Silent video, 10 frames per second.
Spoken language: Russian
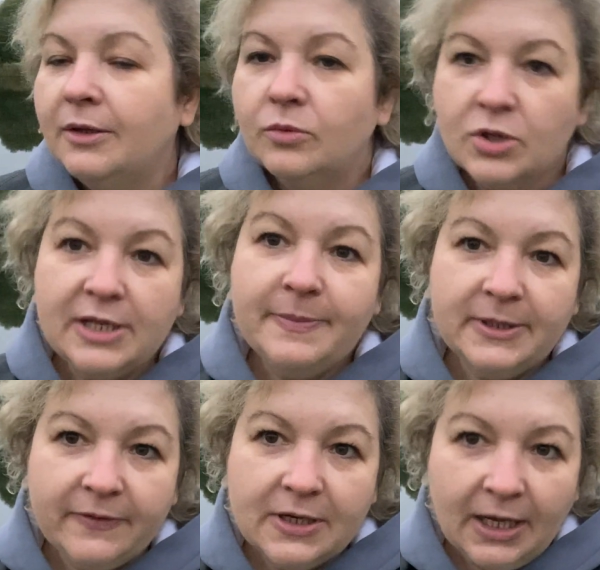Мы шли по
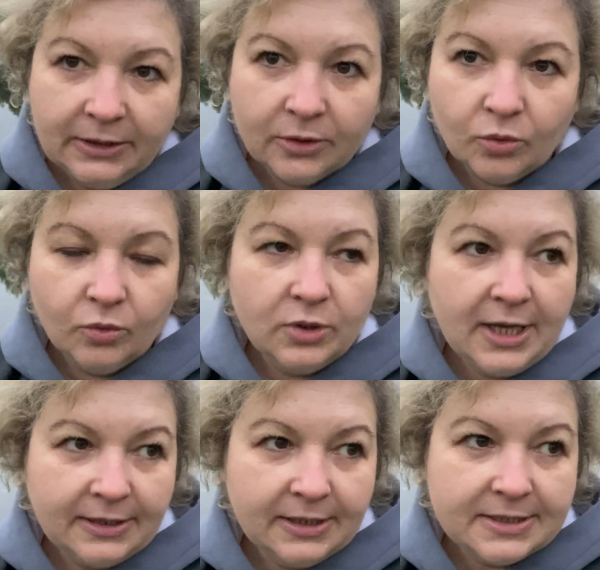навигатору,
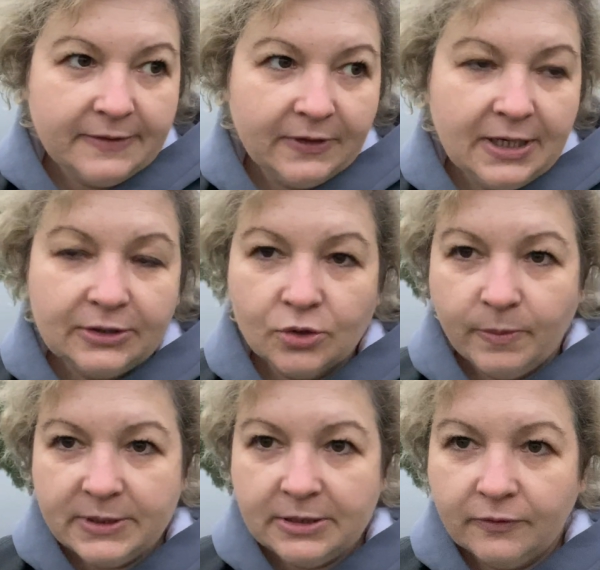Яндекс навигатору
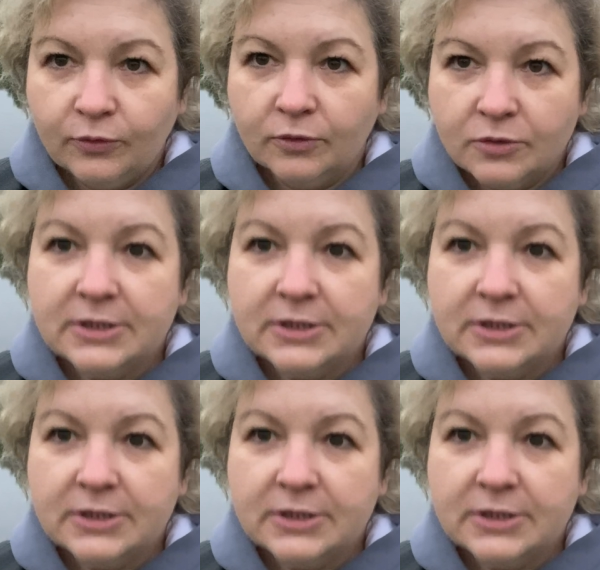по телефону, ну,